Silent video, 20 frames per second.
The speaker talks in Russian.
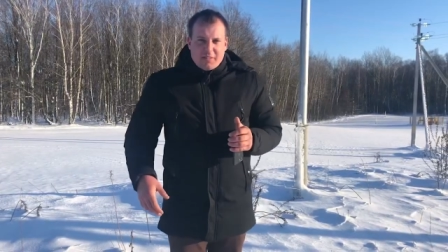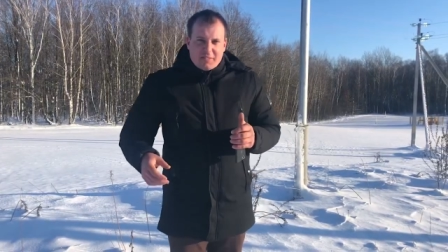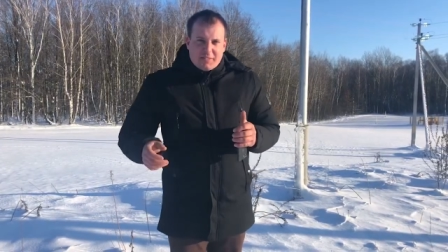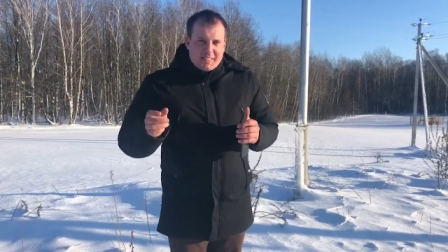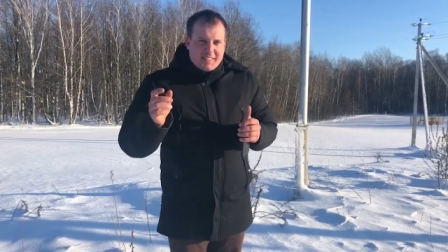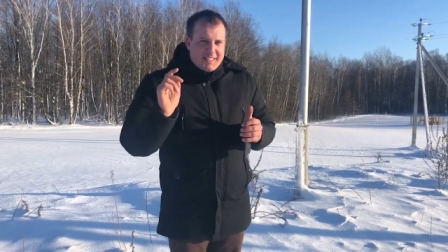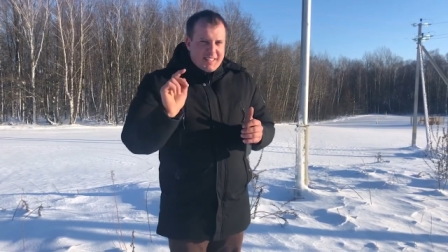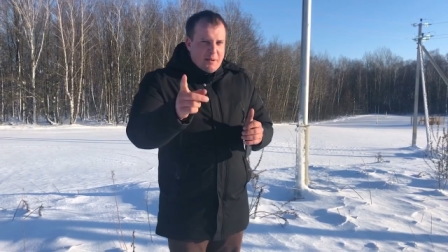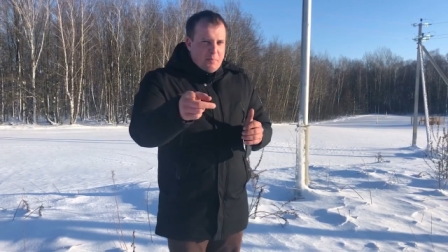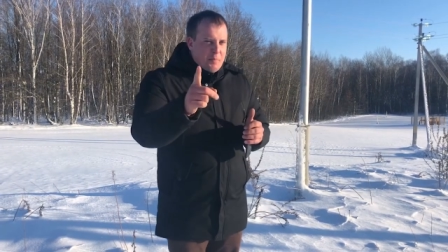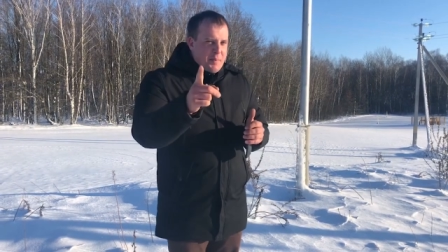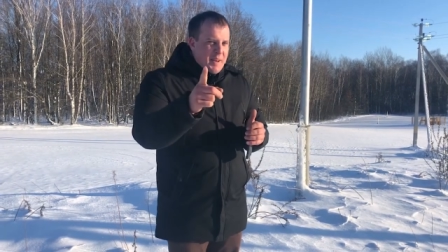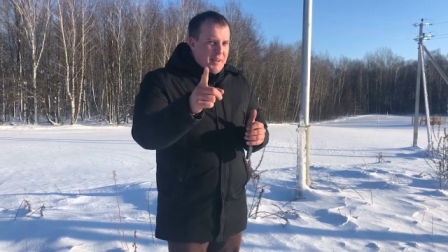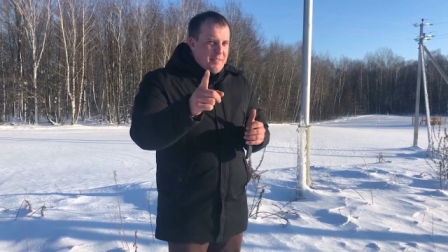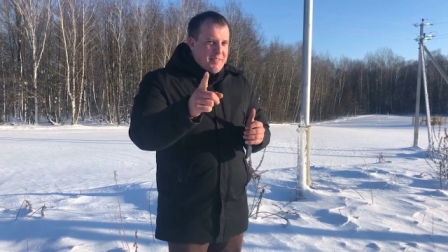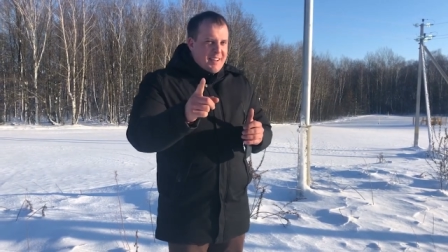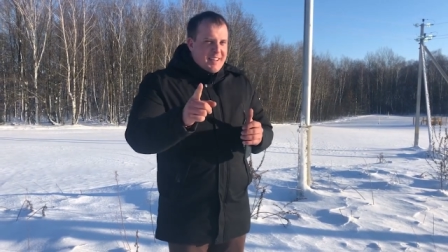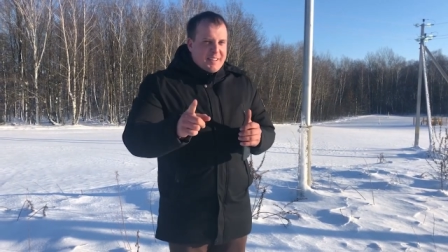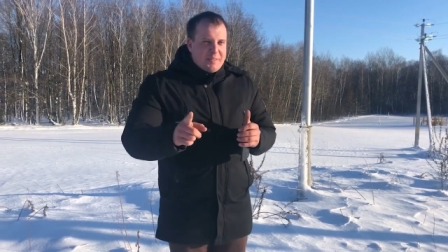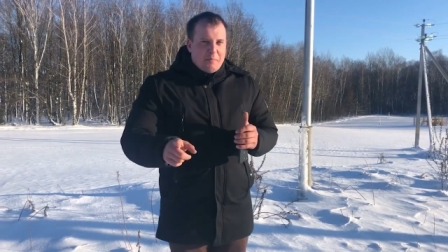Всем
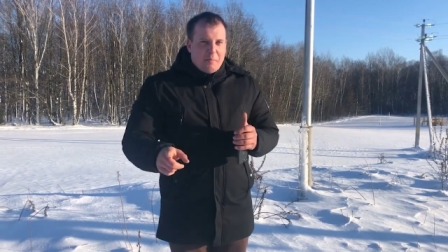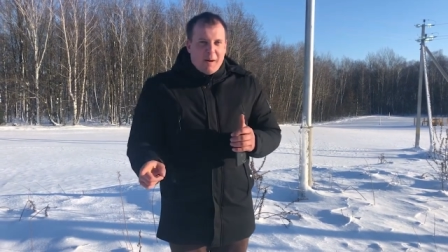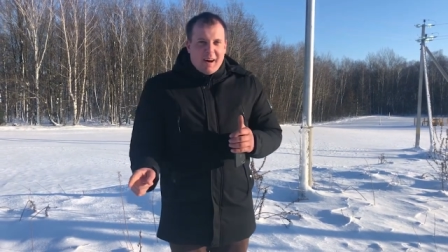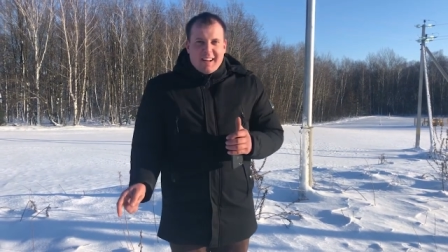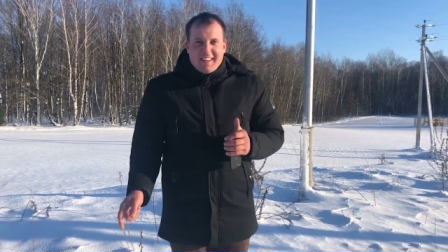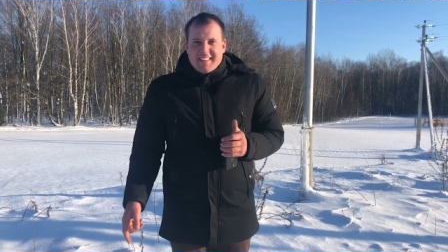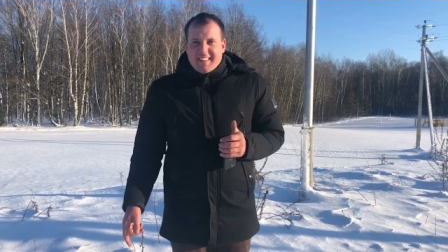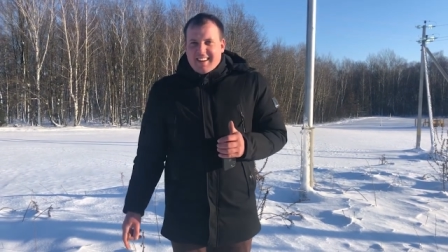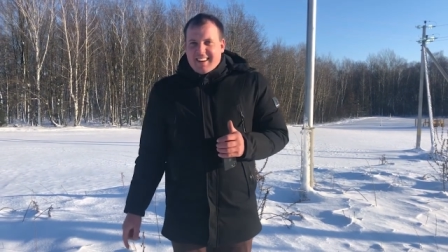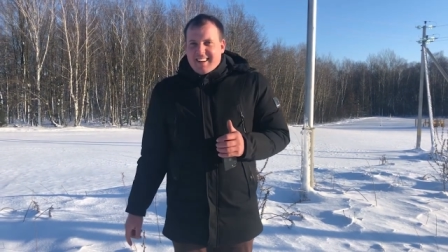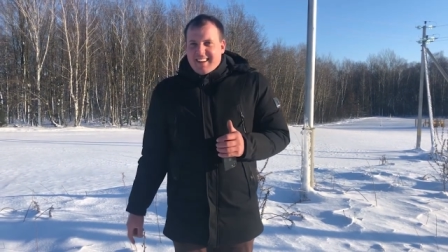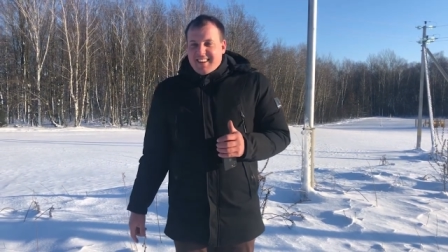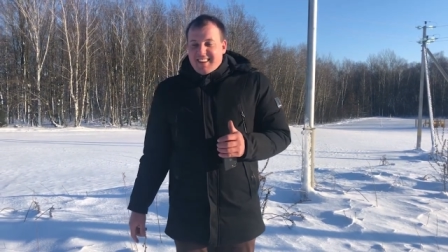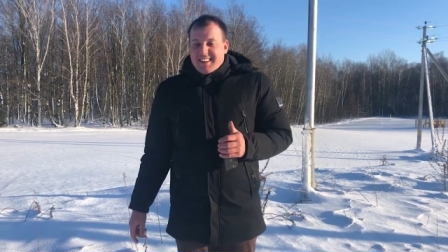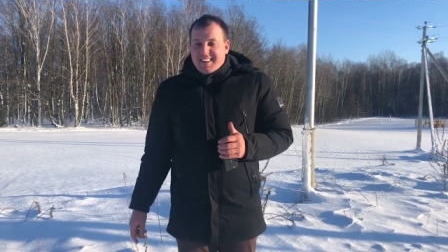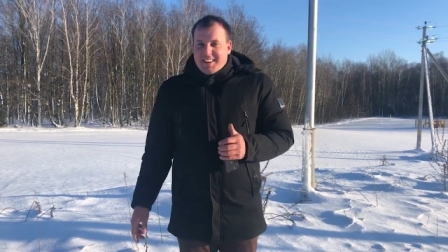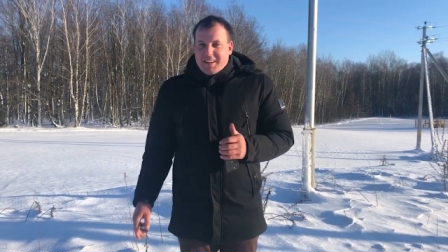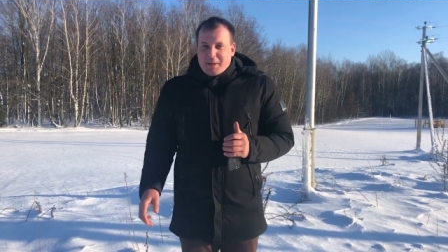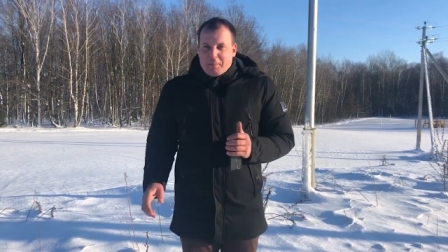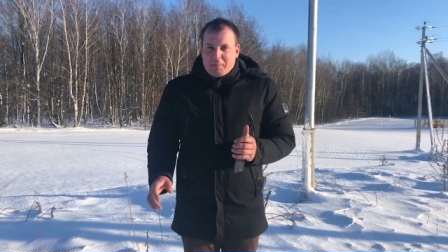привет, банда!
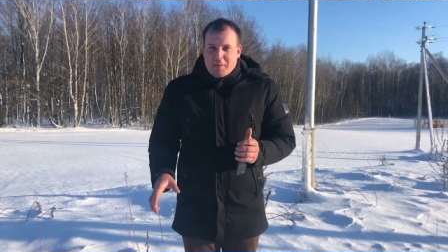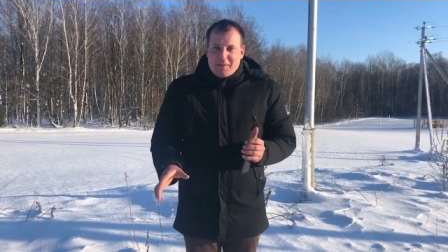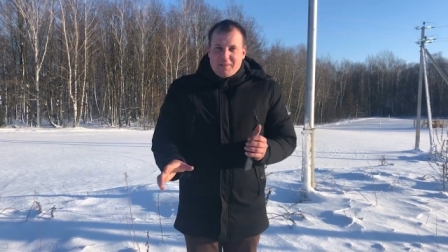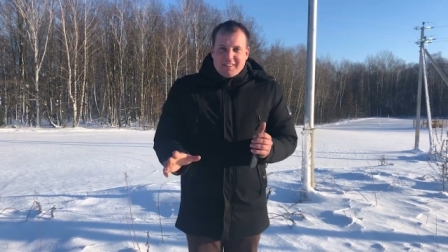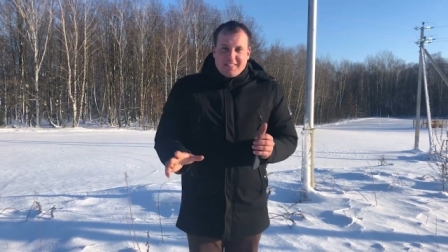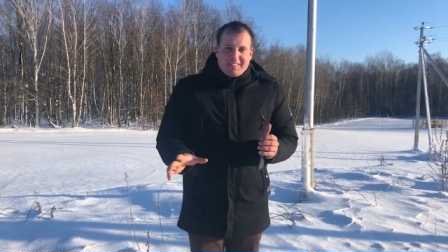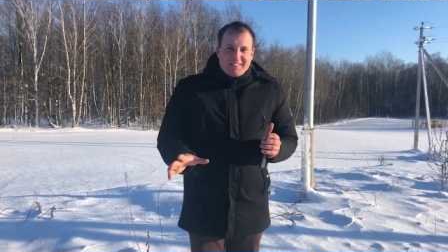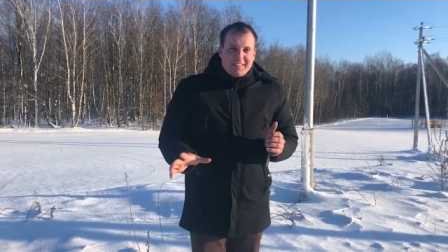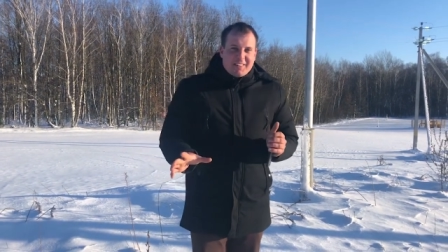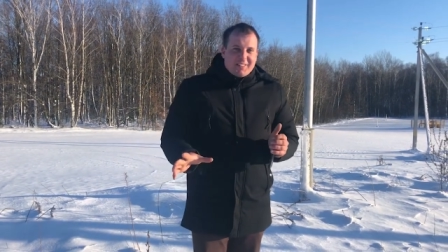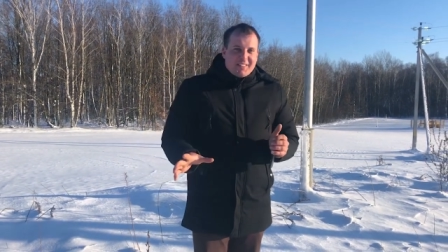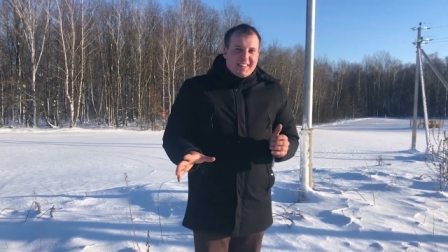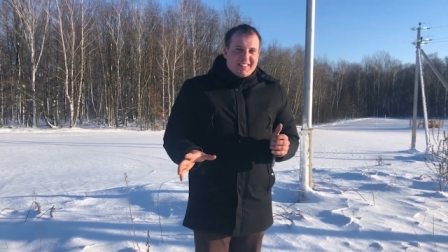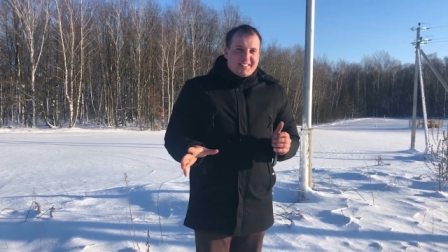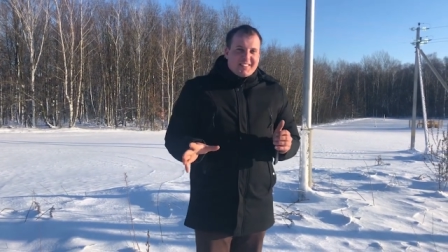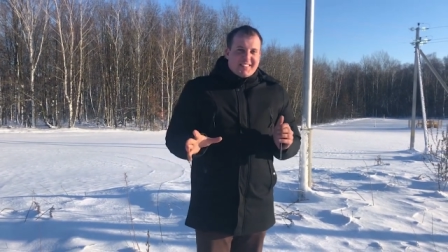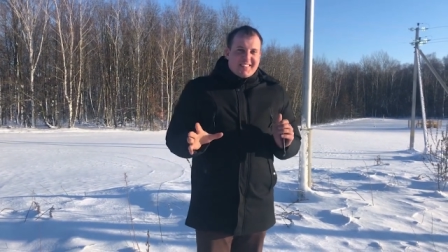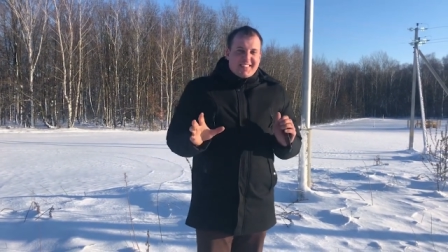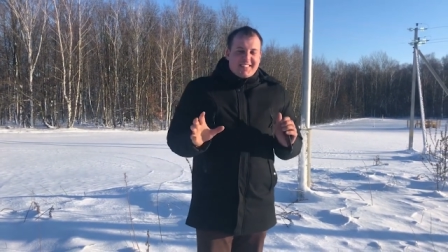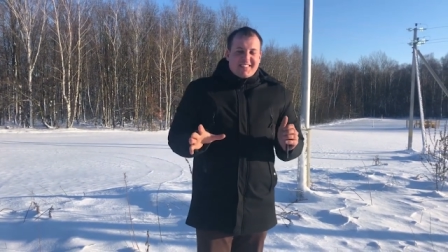Рад приветствовать вас
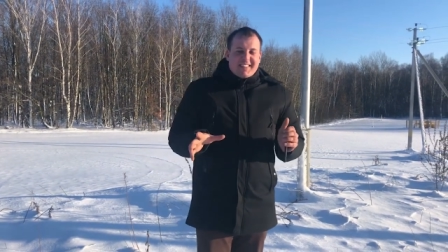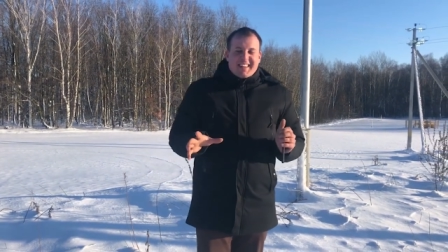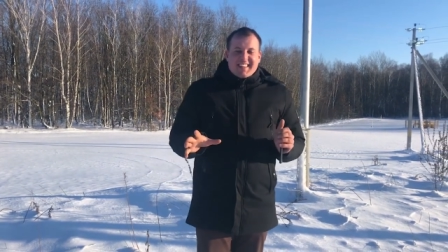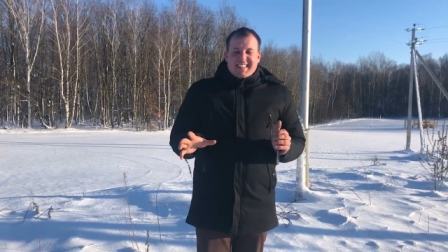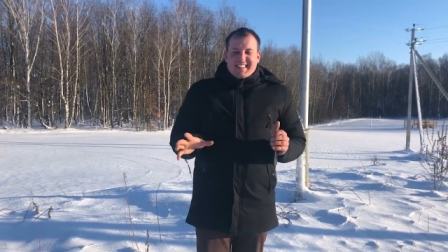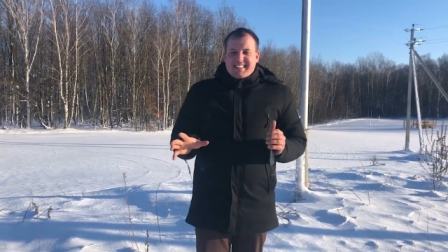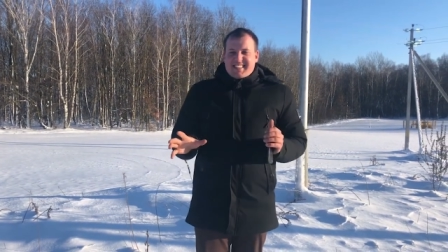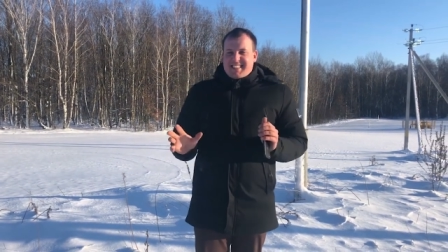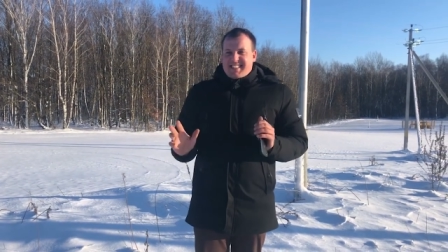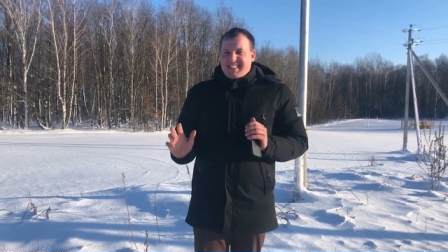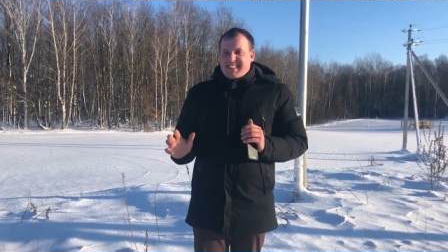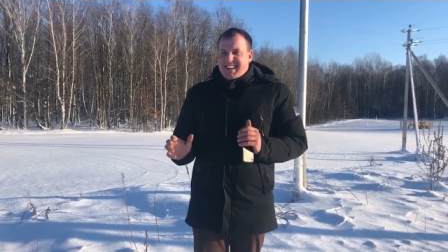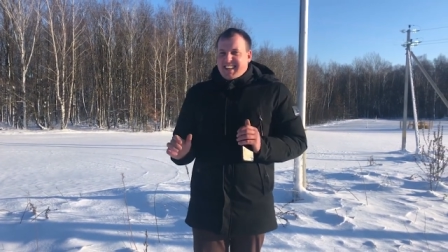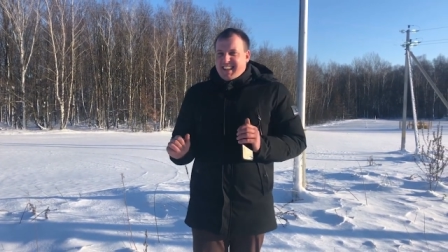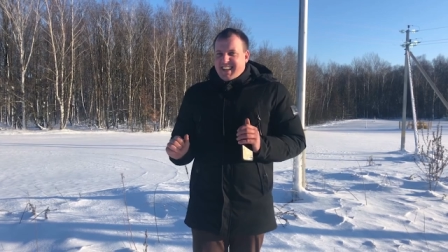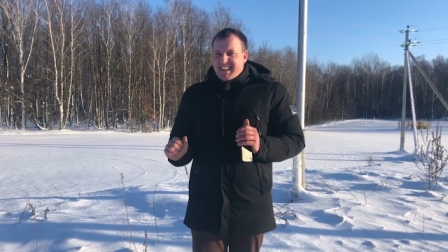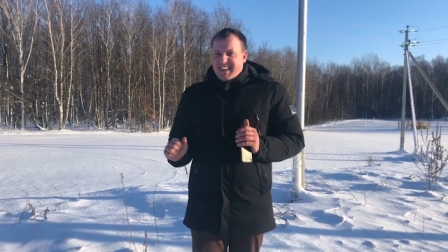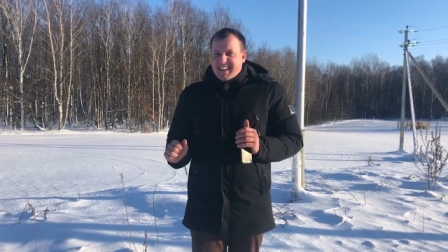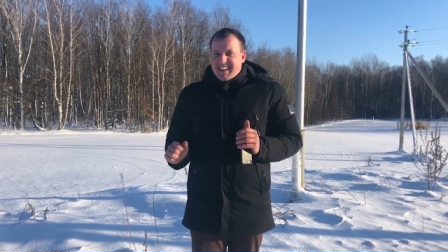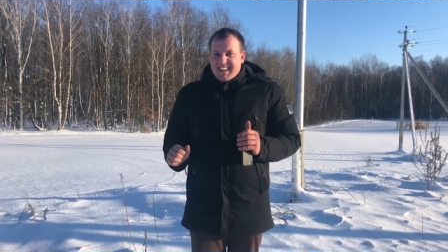в девятой
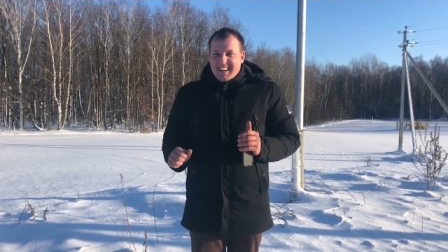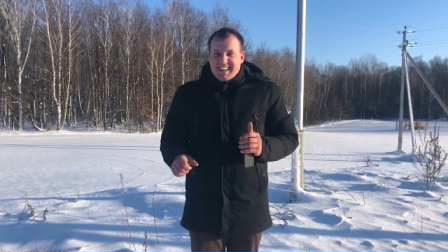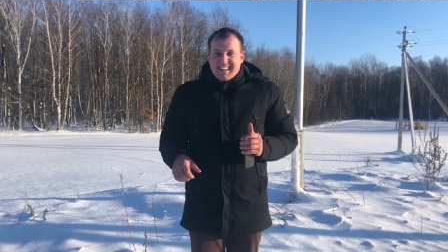серии.